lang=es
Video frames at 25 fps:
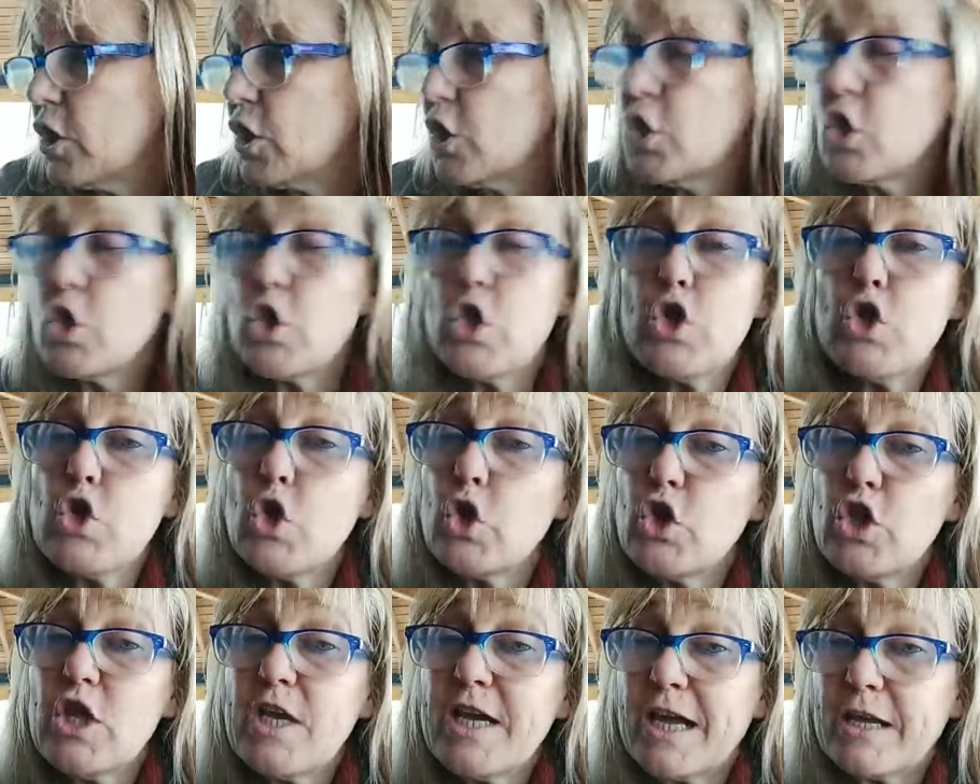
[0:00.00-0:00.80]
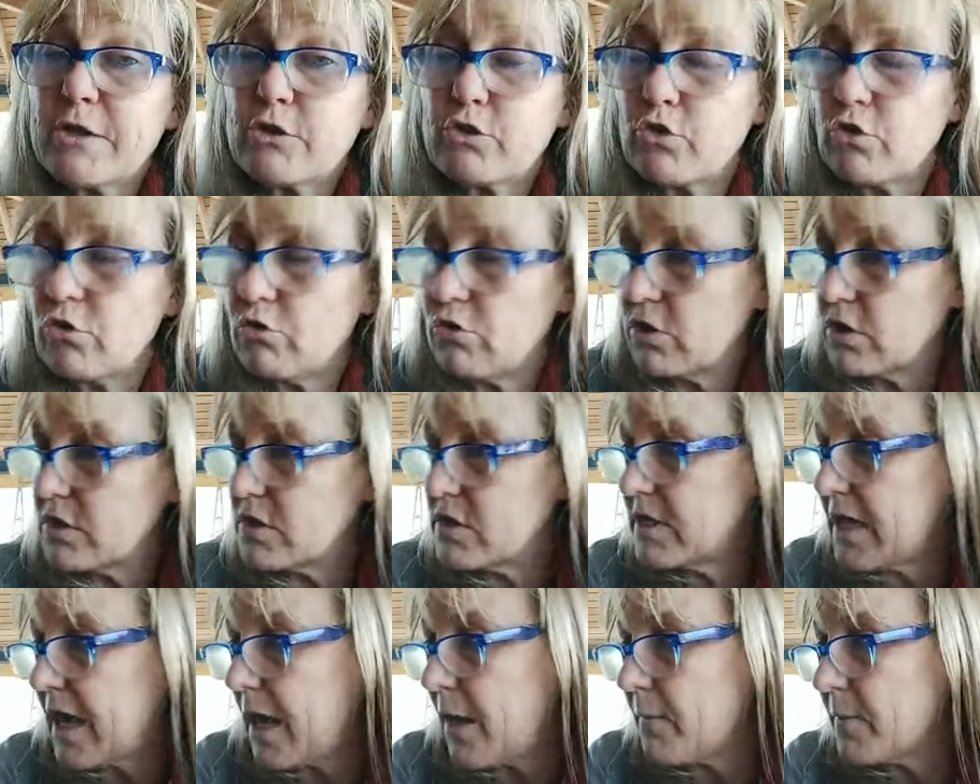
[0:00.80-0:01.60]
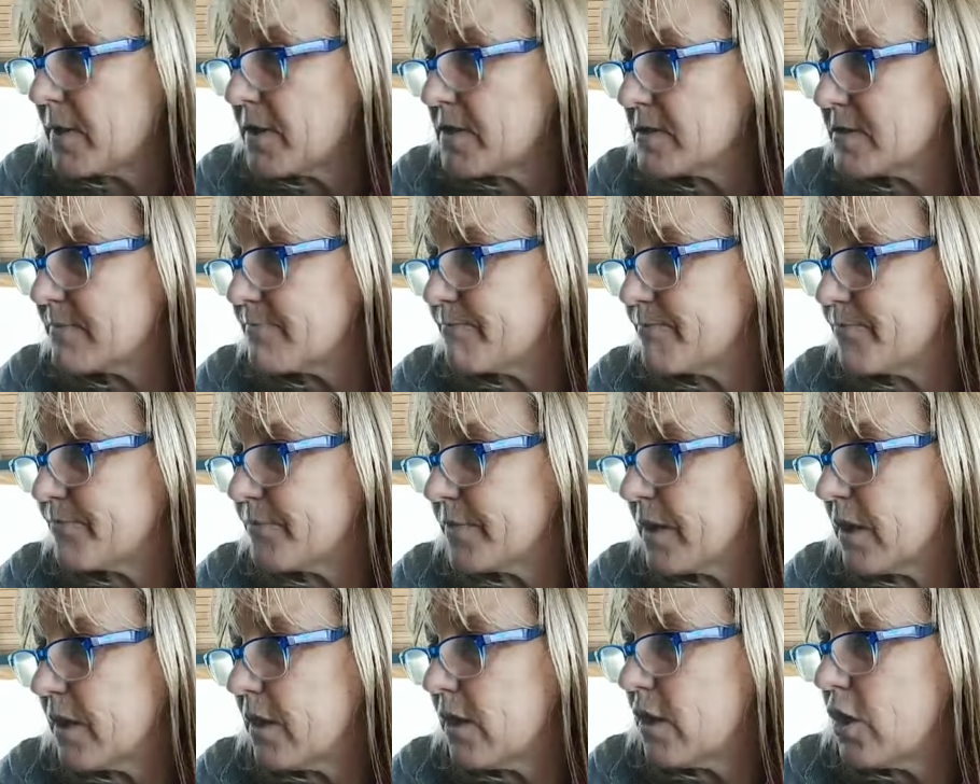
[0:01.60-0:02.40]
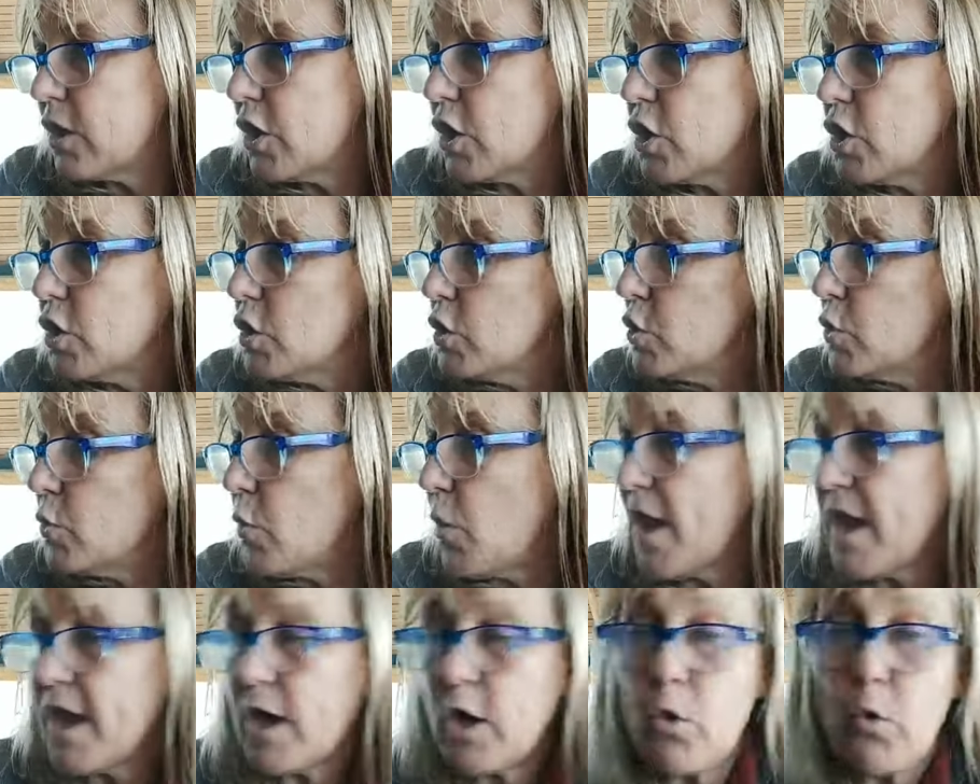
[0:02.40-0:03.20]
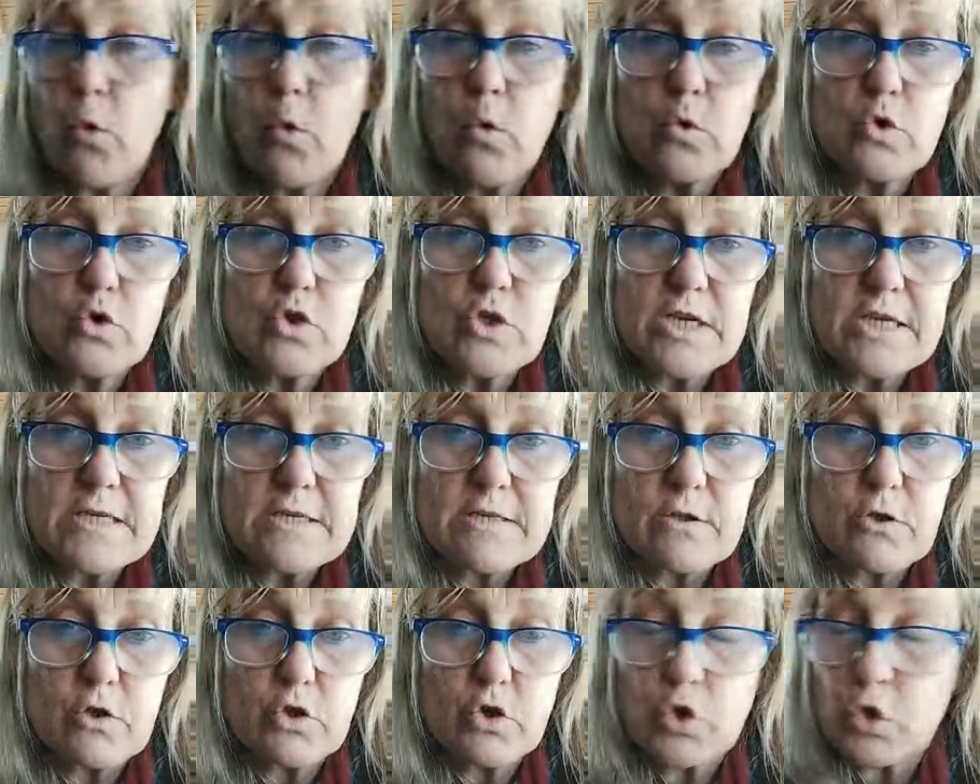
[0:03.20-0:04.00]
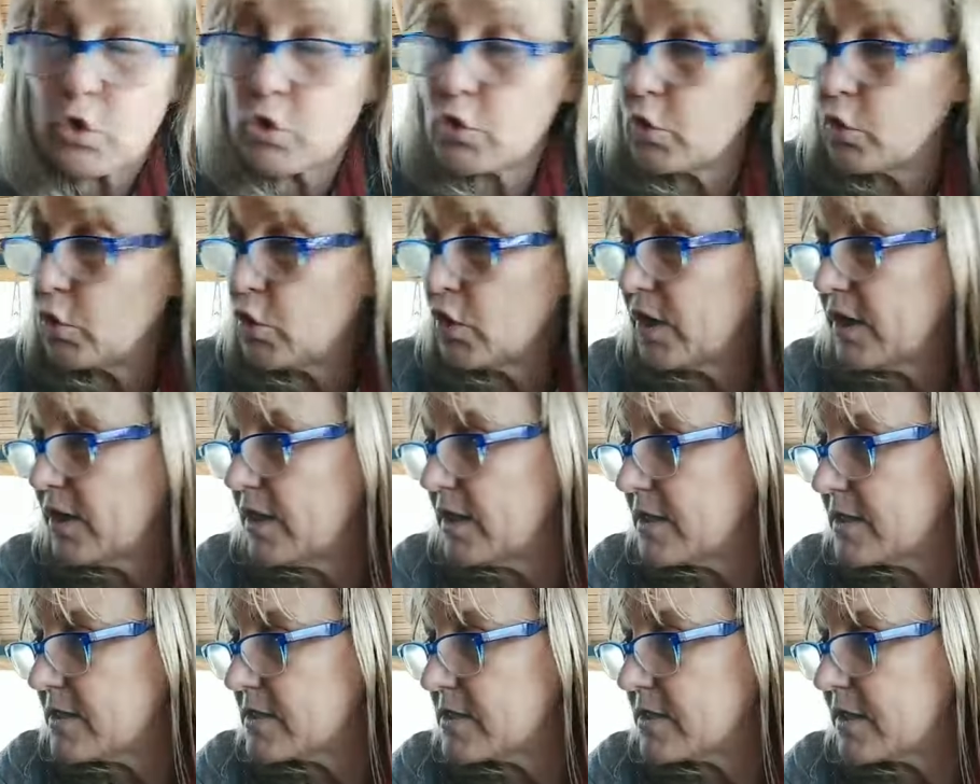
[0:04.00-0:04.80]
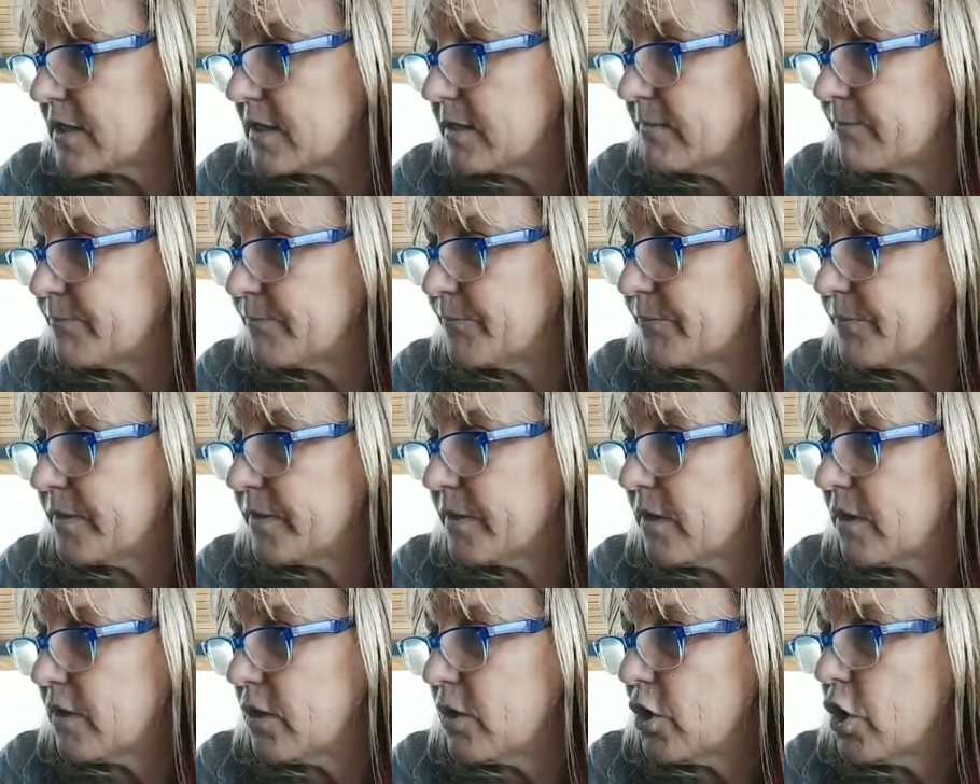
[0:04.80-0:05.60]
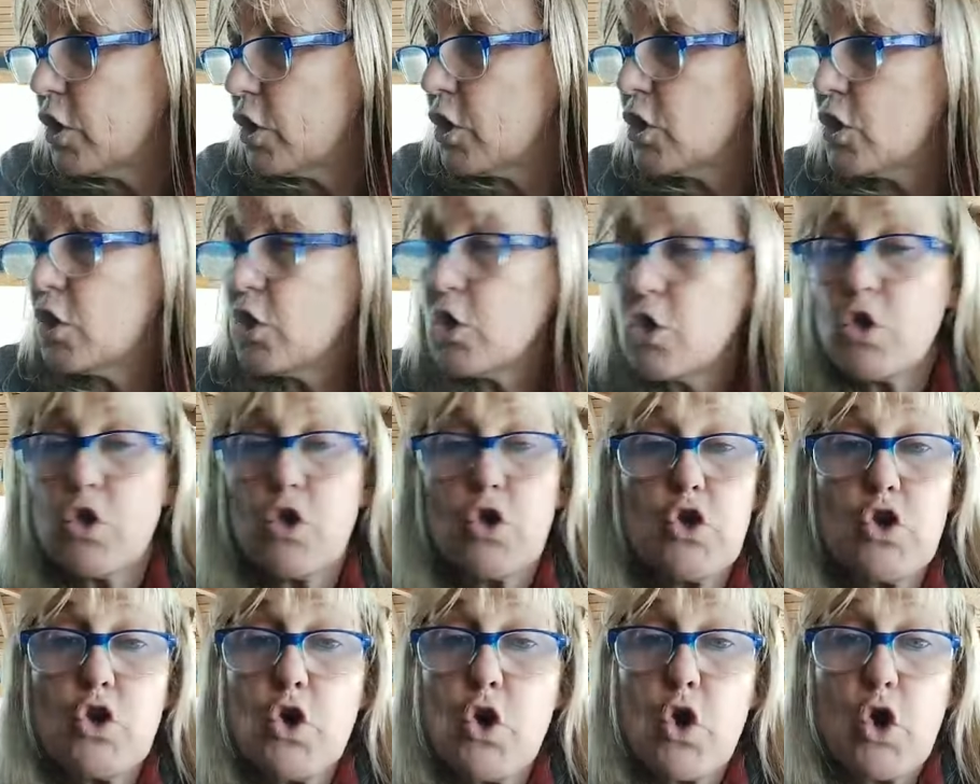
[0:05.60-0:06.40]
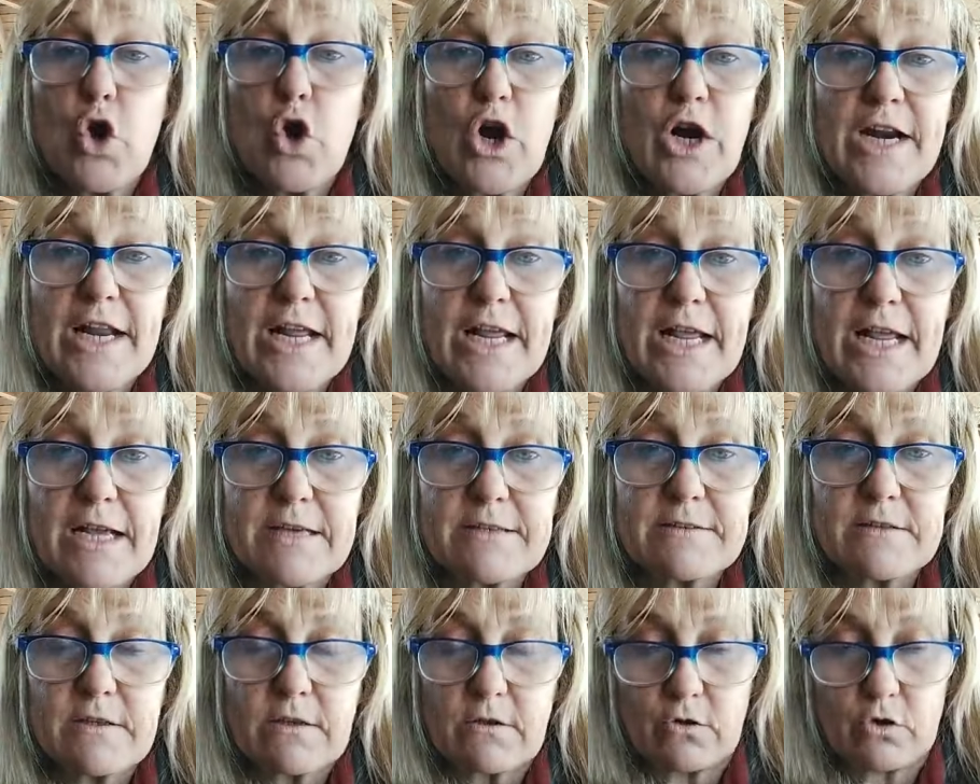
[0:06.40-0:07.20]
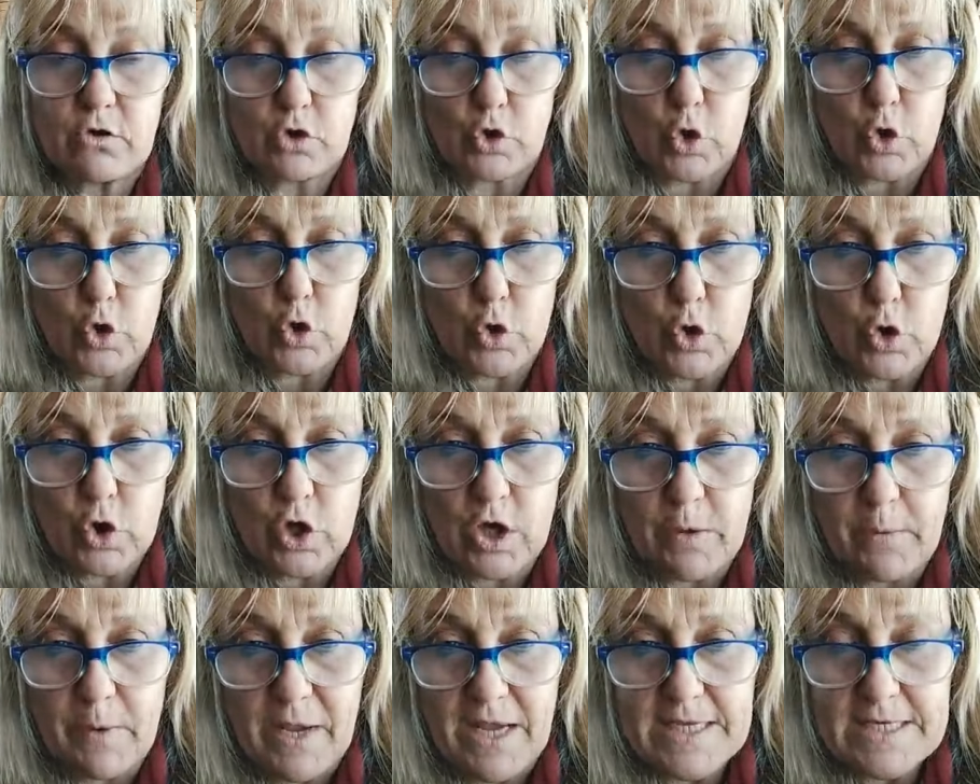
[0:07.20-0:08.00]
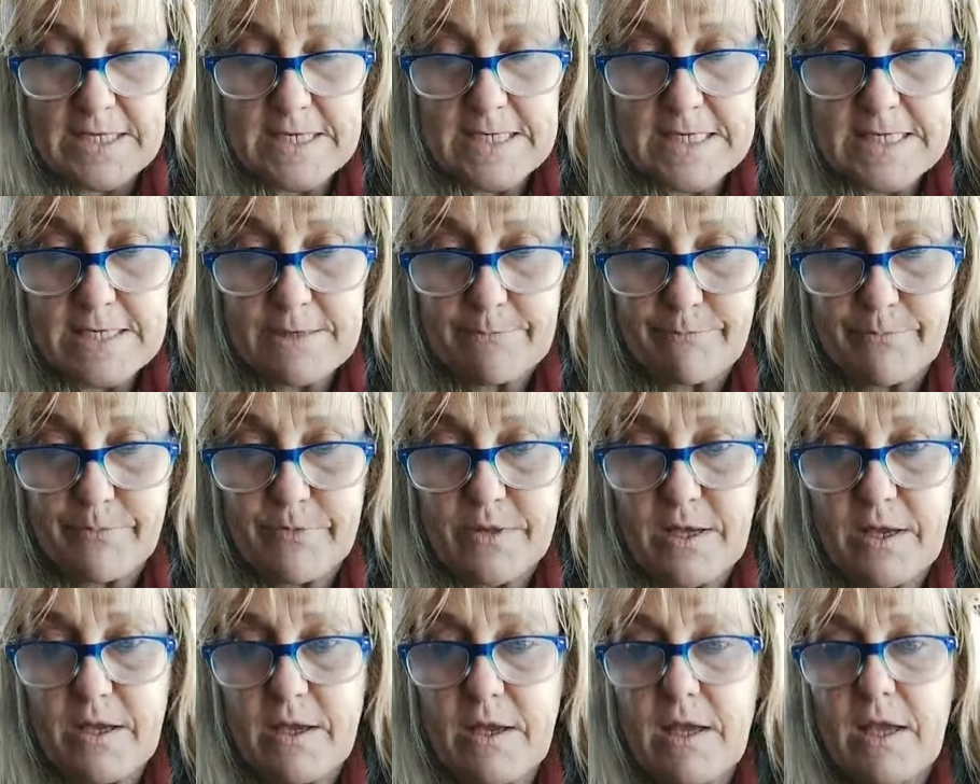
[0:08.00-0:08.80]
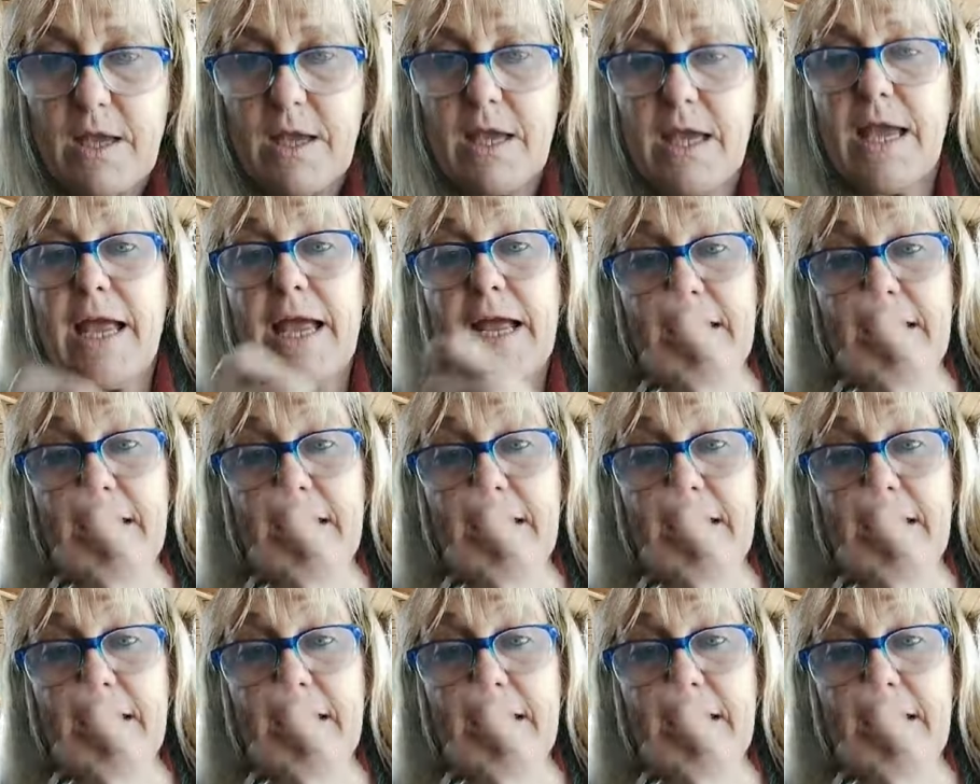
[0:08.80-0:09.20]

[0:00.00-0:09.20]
no digas todo lo que sabes, no escuches todo lo que dicen, no creas todo lo que ves. En